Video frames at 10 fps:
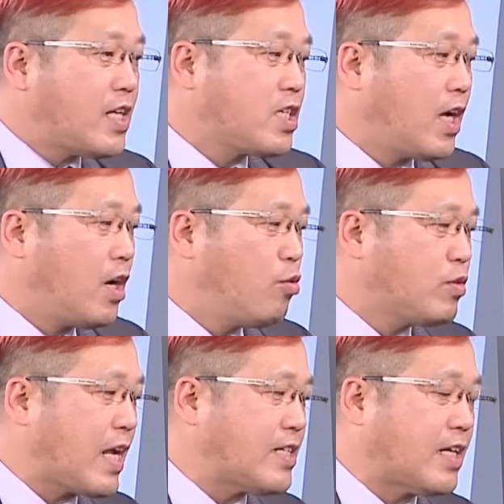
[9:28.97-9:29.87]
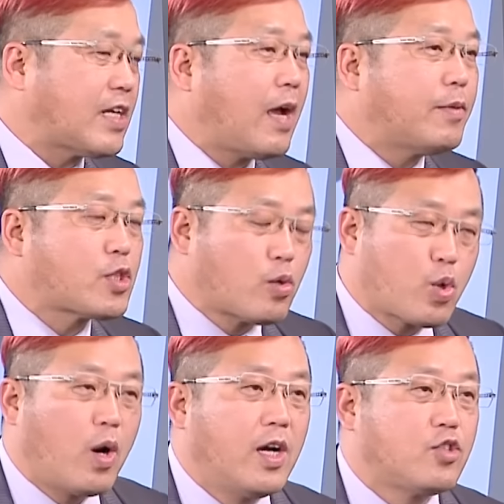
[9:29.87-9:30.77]
次俄乌战场是他们重
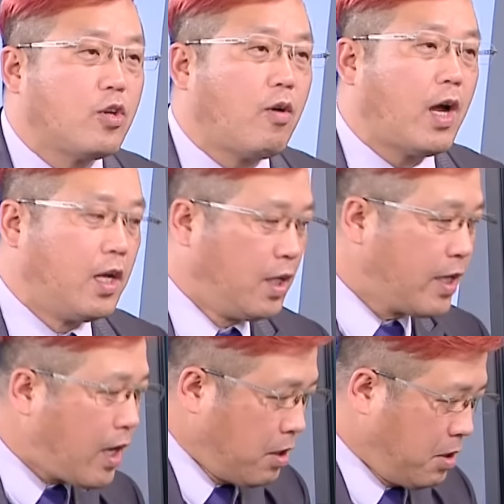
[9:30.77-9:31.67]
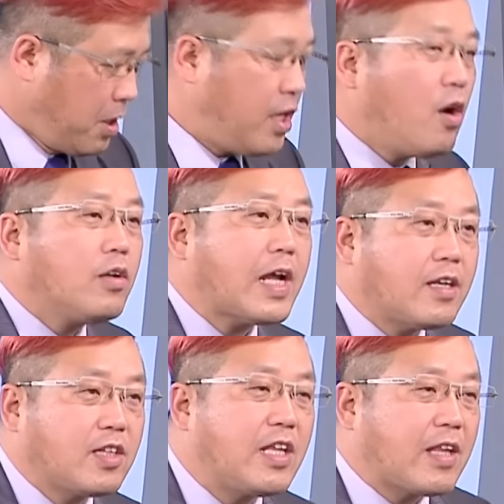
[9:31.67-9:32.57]
挫俄军的话，那以后它
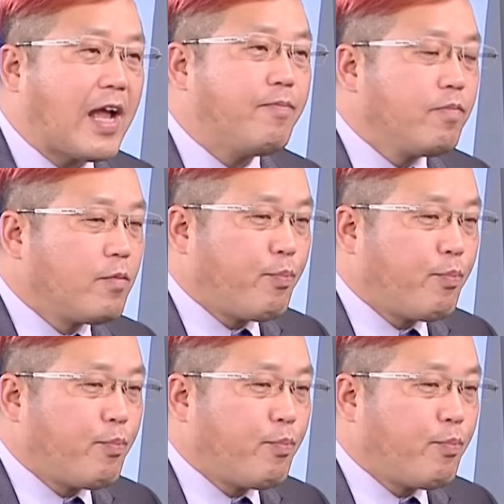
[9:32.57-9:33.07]
的订单。